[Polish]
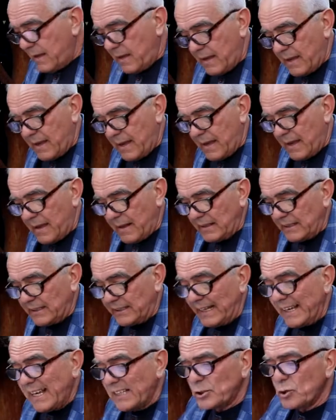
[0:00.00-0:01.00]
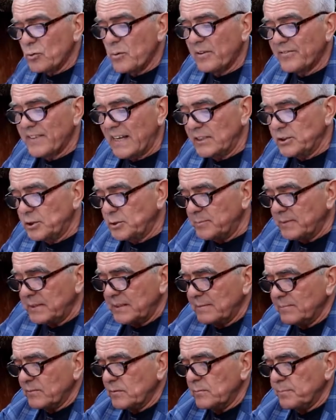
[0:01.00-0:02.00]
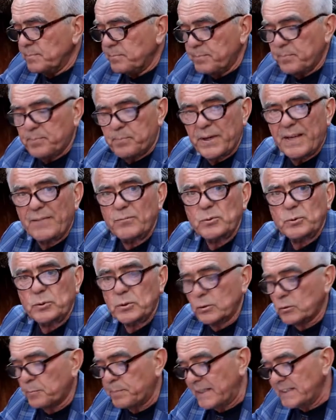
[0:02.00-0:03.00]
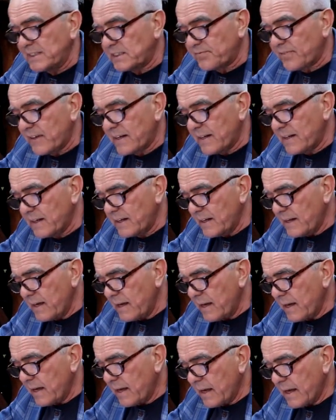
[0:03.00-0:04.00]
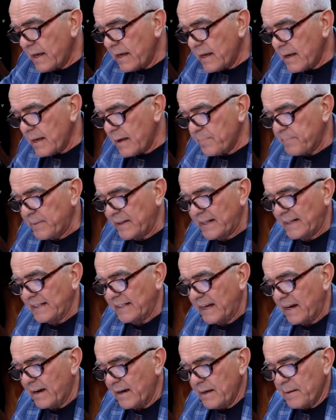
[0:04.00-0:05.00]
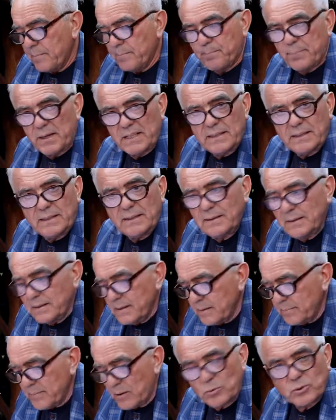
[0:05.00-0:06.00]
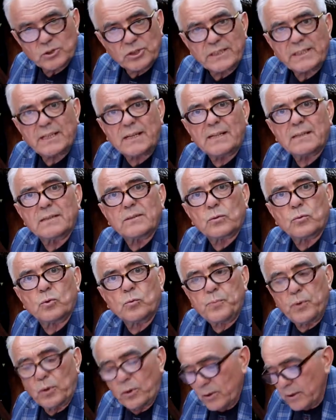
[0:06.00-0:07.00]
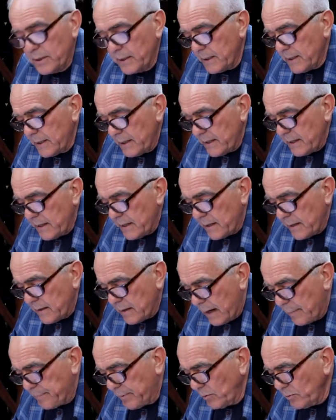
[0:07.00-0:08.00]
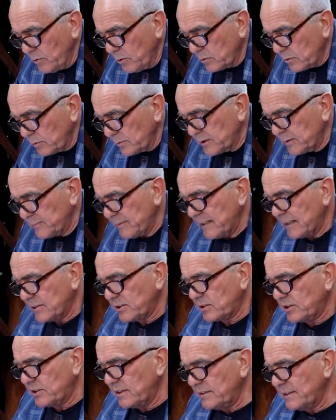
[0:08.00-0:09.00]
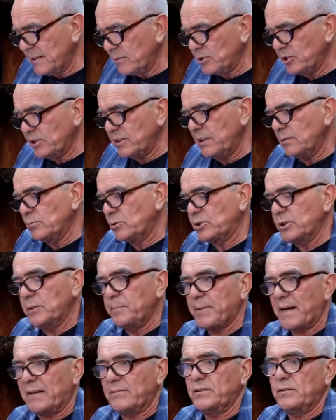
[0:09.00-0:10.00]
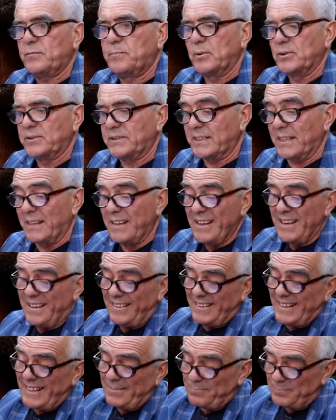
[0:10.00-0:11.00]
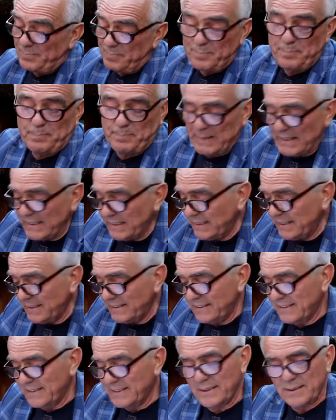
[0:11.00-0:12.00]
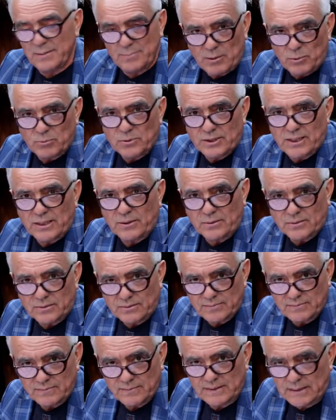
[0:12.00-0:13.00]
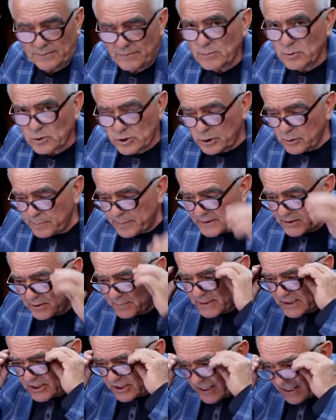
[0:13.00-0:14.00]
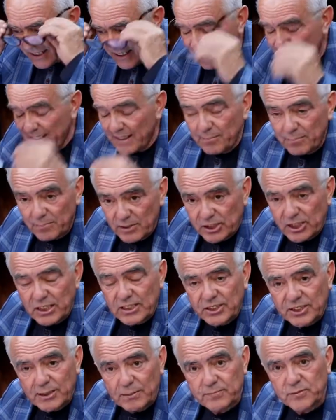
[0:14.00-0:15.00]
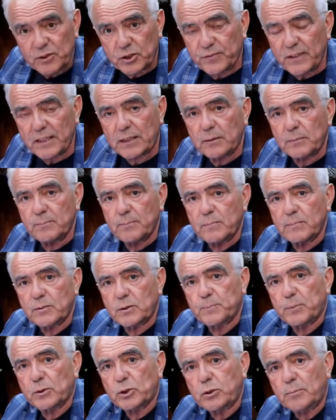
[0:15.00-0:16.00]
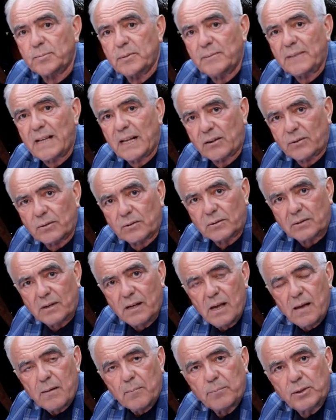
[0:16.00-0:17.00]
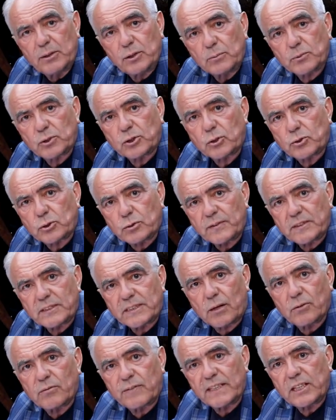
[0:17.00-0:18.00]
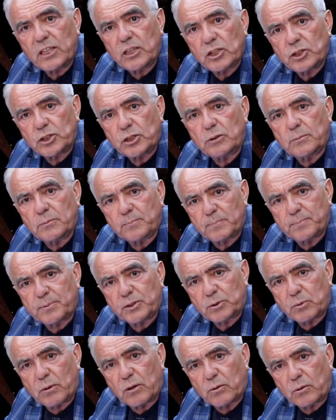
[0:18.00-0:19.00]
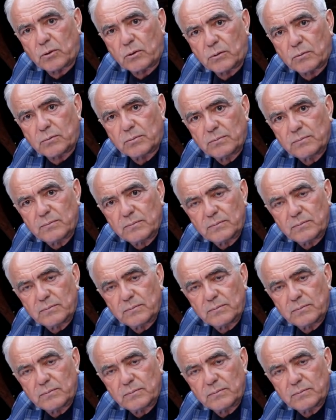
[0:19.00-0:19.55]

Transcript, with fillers: E, I tak jak się umawialiśmy, pojawiły się od Państwa e, pytania. Pani e, Małgorzata Kubiok E, apeluję o to, żeby nauczyciele uczyli prawdy w Polsce. Ja, pani e, Małgorzato, ja wiem do czego pani zmierza. Myślę, że świetnym sposobem na to będą stosowne zachowania jesienią przyszłego roku.